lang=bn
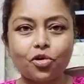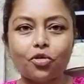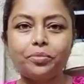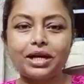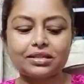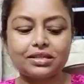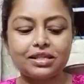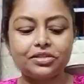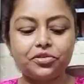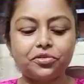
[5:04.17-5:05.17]
লাগছে সেই
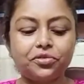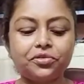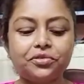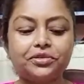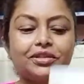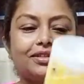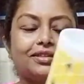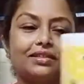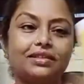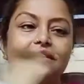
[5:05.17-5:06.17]
জন্য
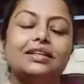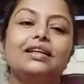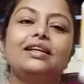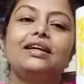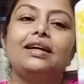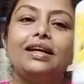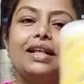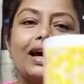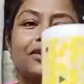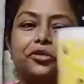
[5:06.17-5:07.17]
এ
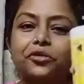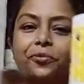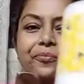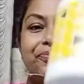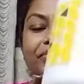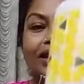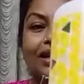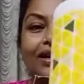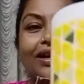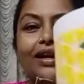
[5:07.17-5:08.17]
দেখো
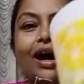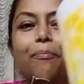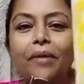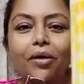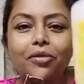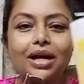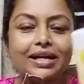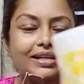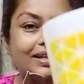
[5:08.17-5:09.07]
লাপাওলার এটা